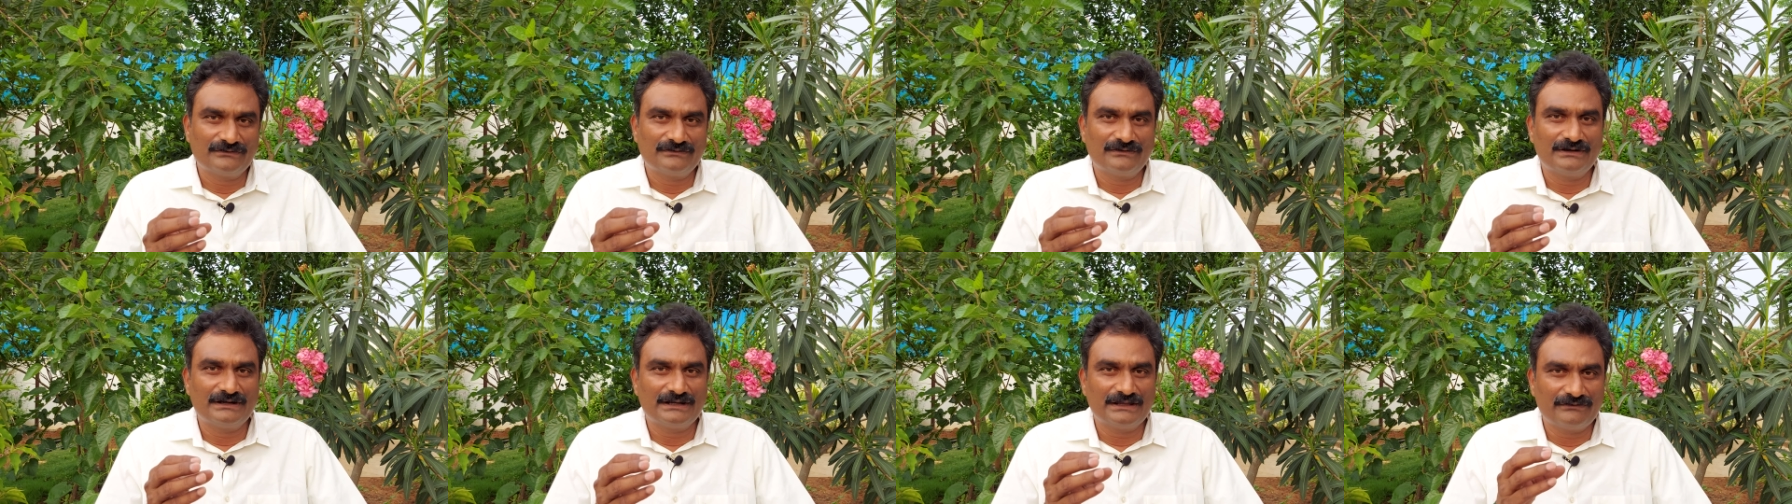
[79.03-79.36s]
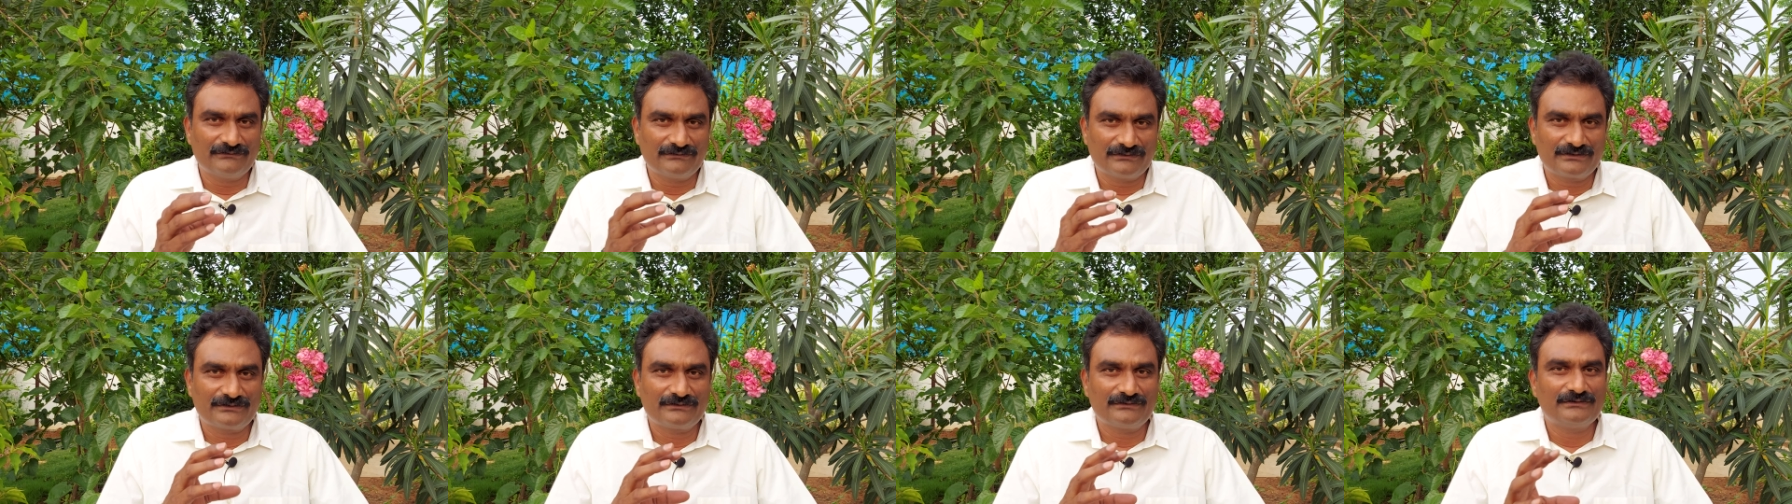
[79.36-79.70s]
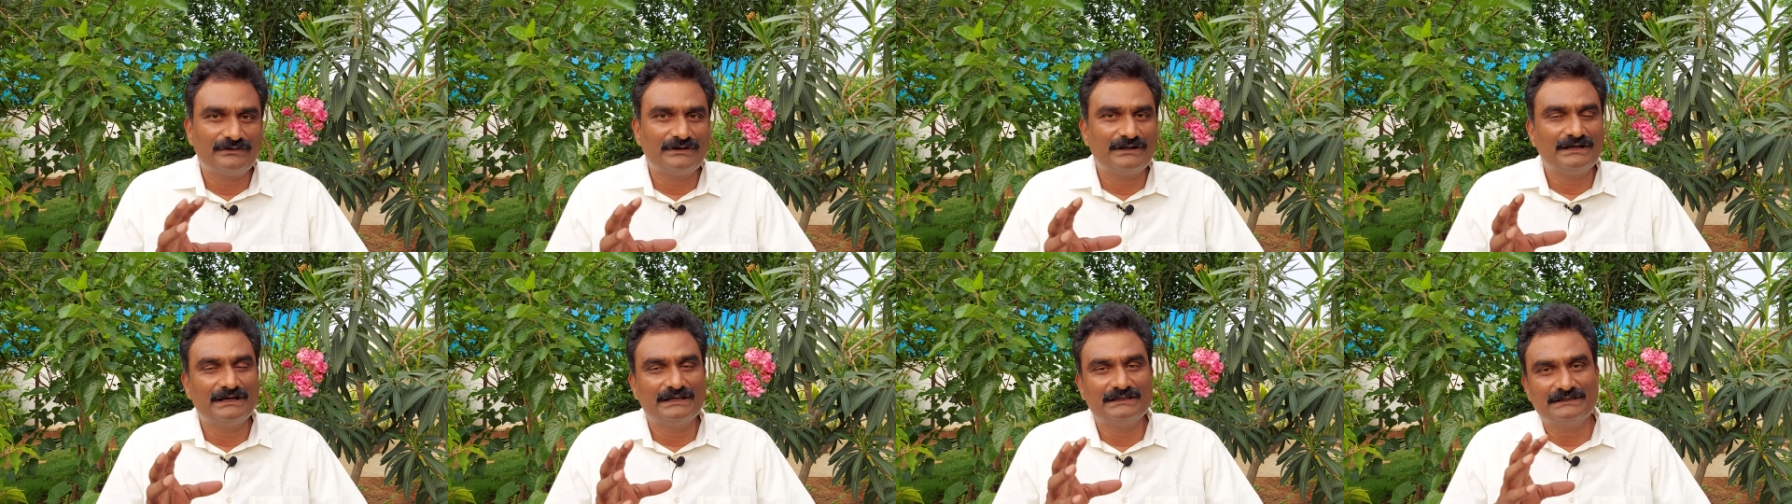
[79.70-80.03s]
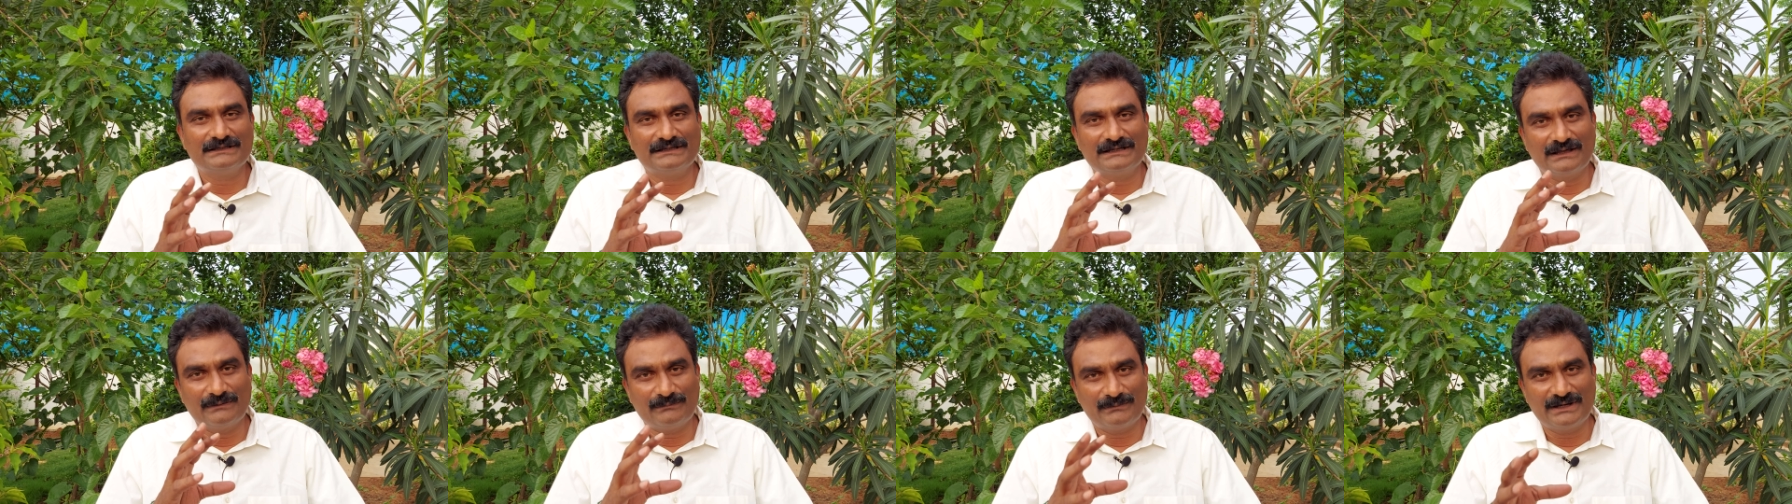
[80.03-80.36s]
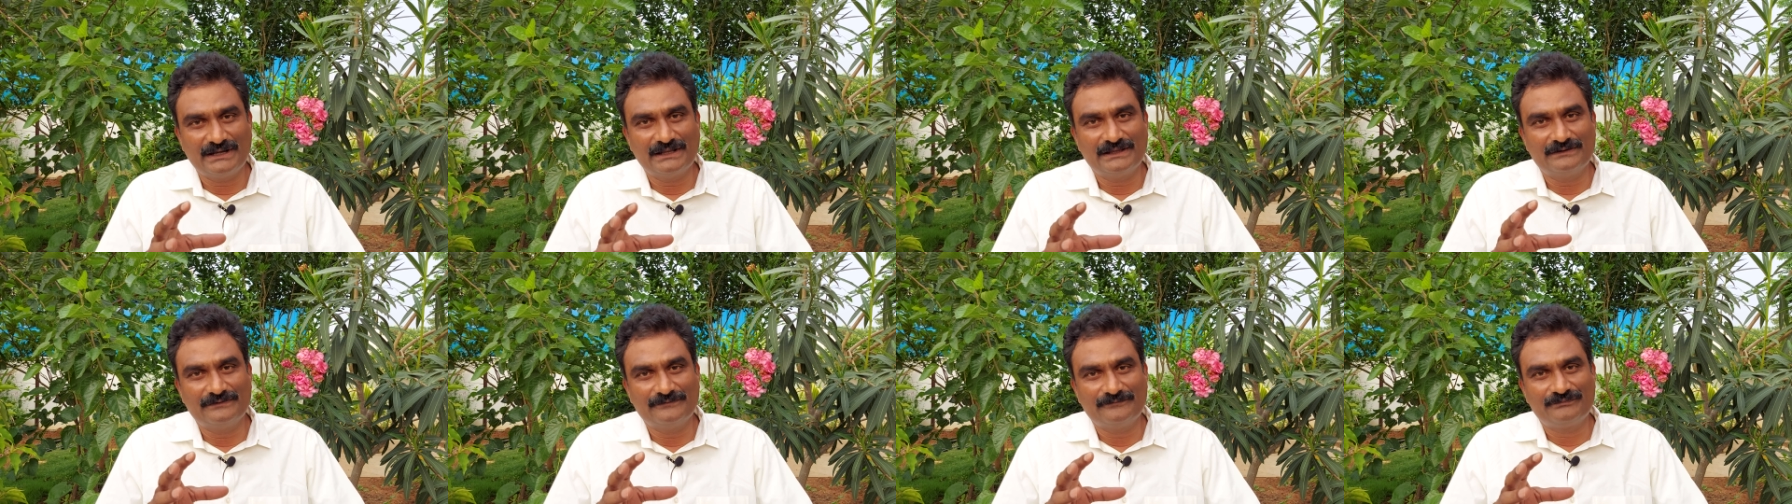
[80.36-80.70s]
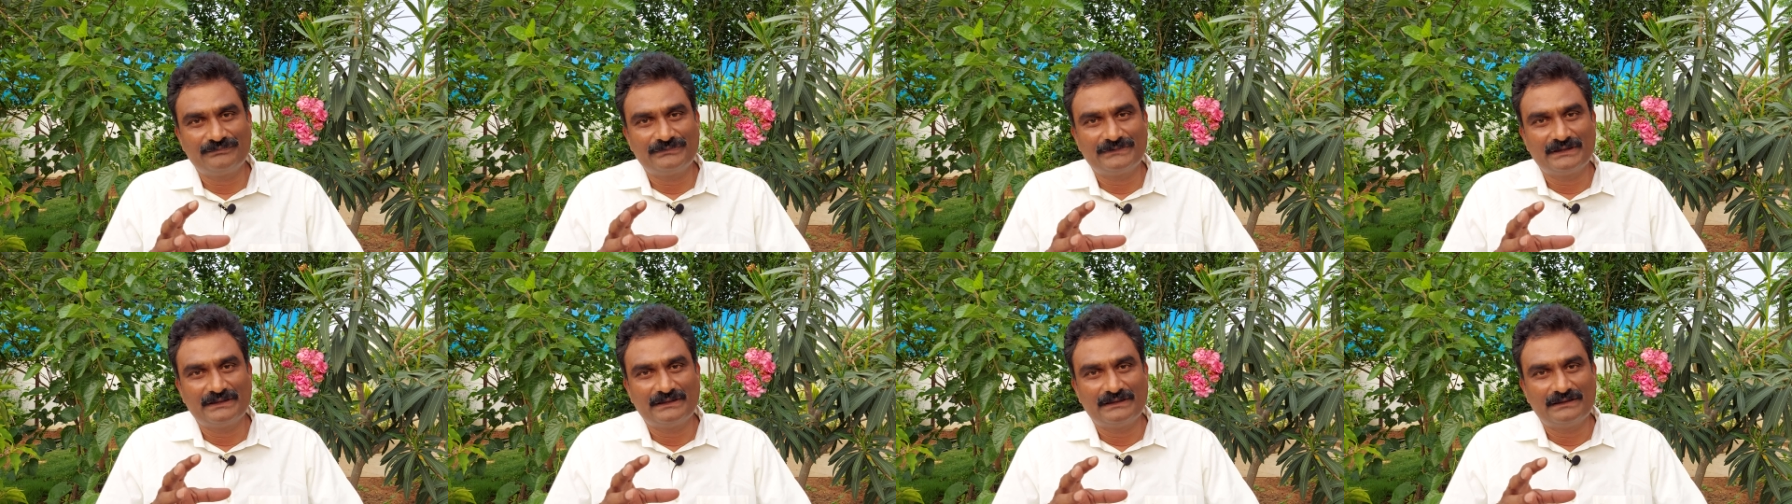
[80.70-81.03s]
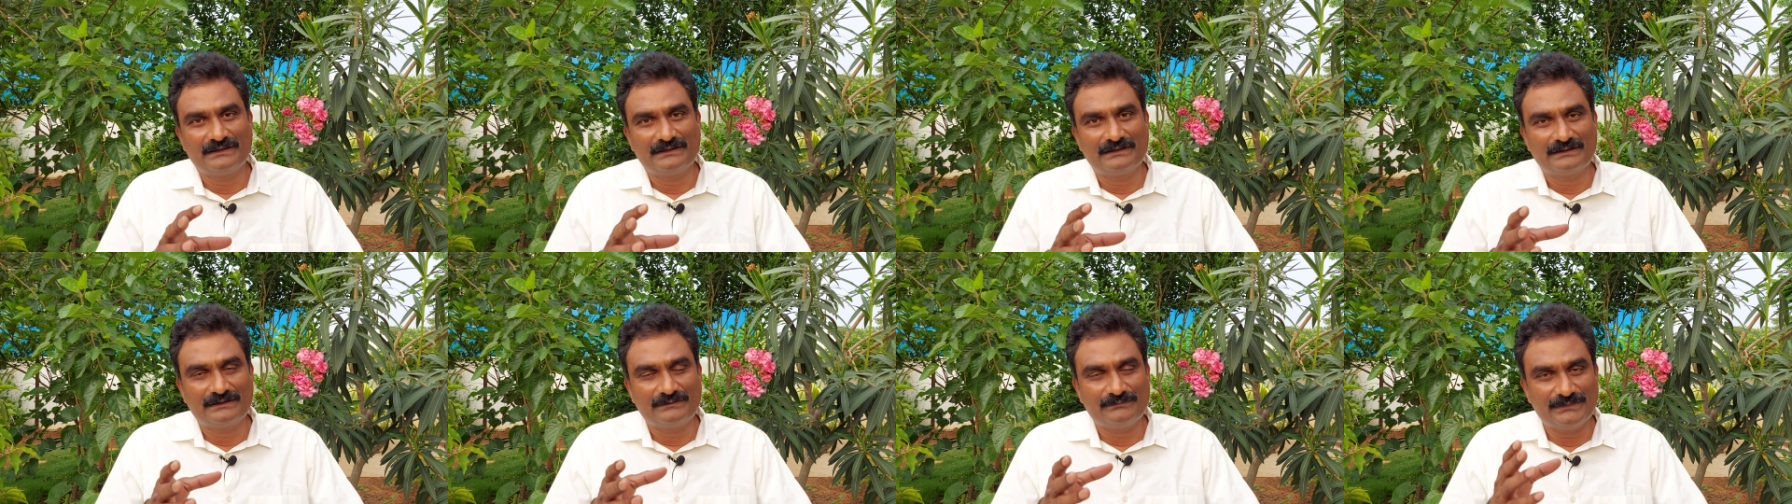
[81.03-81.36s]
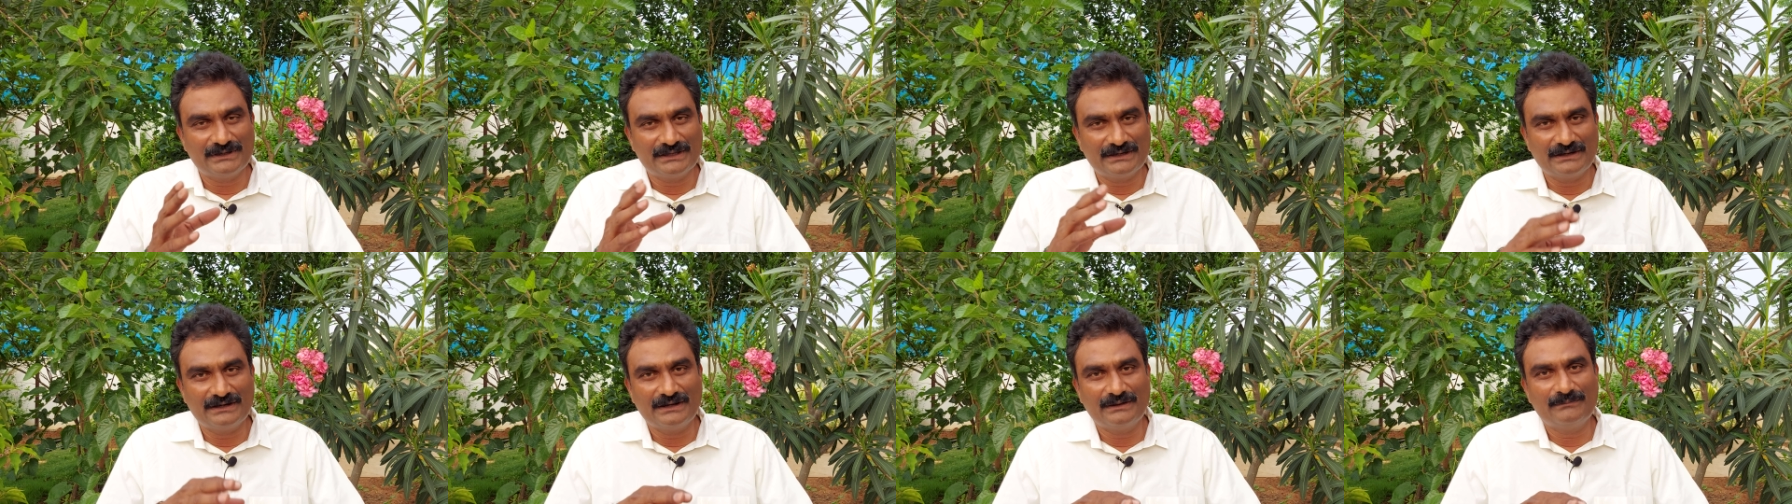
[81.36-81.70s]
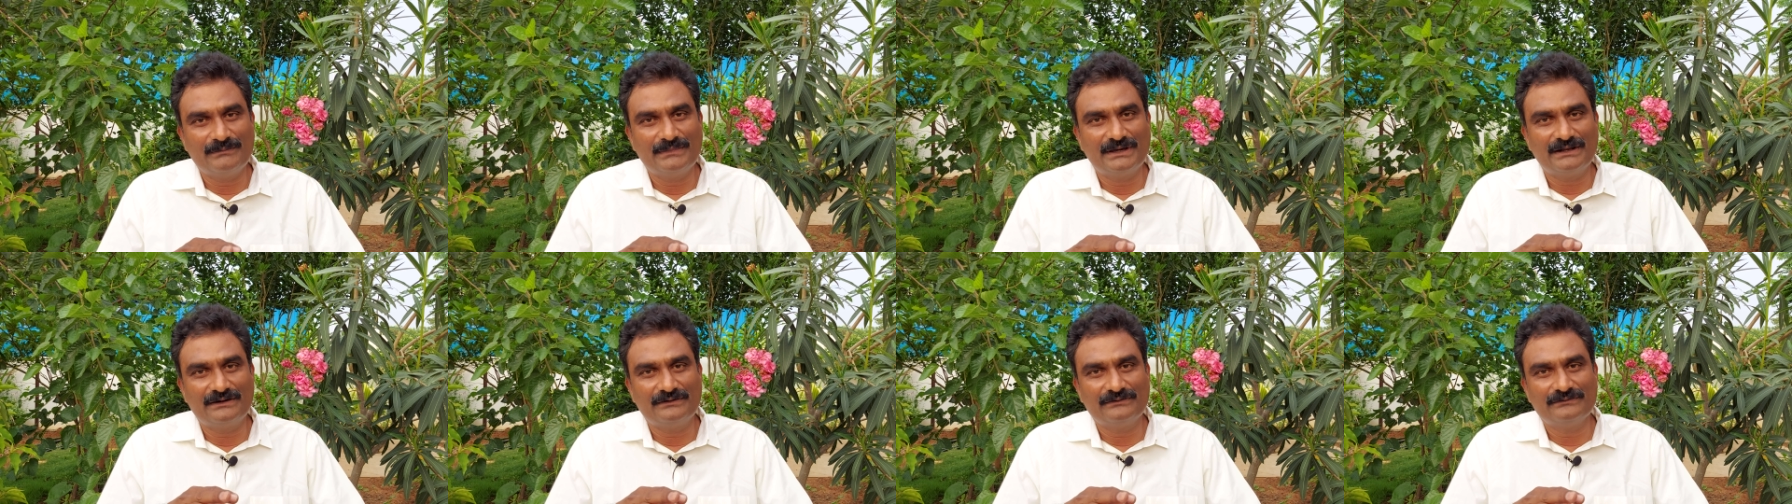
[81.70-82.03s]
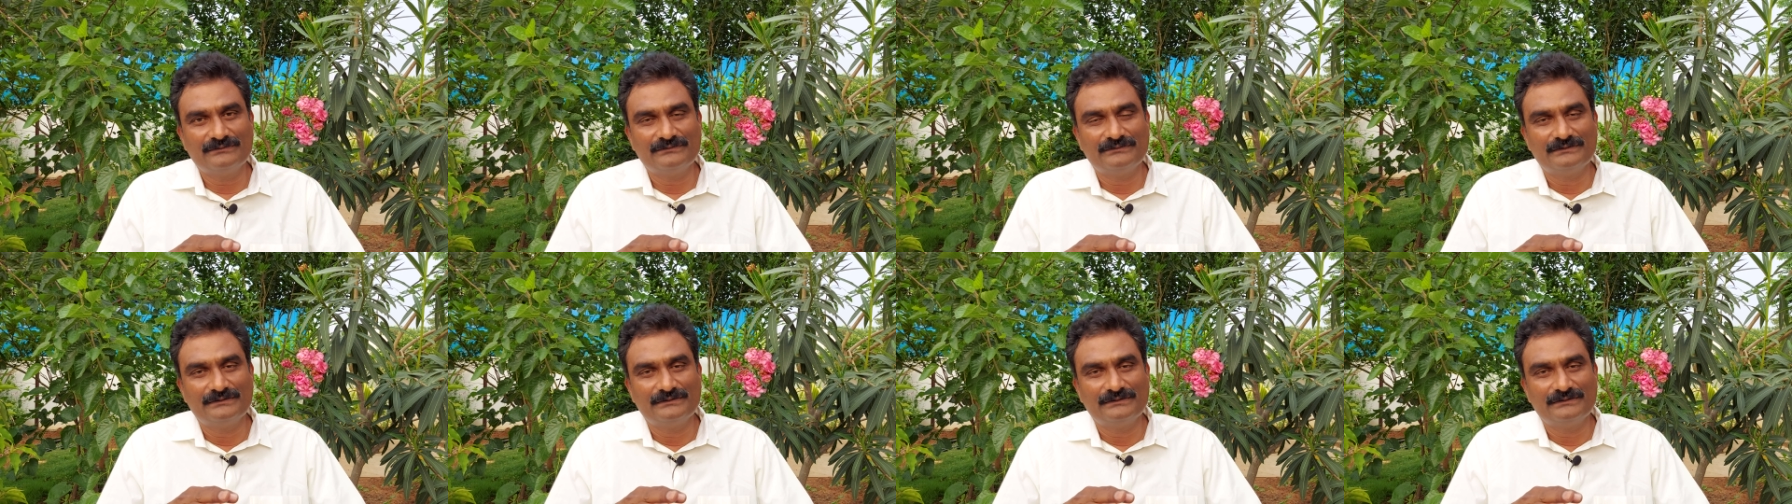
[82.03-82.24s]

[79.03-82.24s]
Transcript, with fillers: వాళ్ళు ఎవరు కూడా అది నమ్మలేదు మీరు నమ్మారు